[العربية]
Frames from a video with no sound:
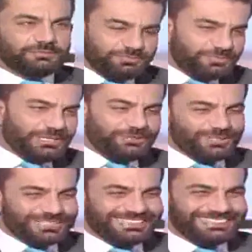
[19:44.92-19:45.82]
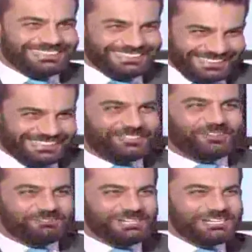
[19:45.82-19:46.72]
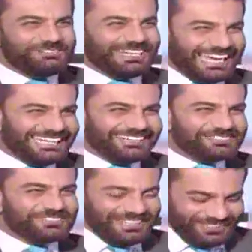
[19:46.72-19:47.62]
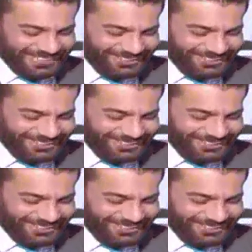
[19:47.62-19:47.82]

بالحوار اليوم بالحلقه مش بالحوار